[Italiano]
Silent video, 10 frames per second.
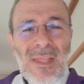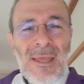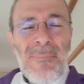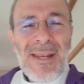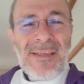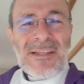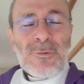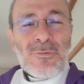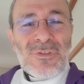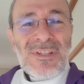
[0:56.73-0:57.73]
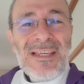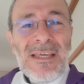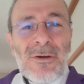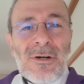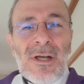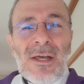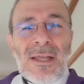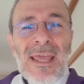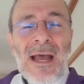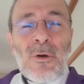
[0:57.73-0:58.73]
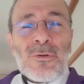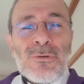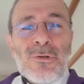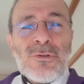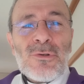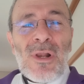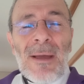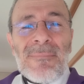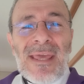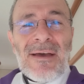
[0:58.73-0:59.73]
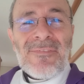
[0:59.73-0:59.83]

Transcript: Ebbene, è stato Dio che ha condotto la mia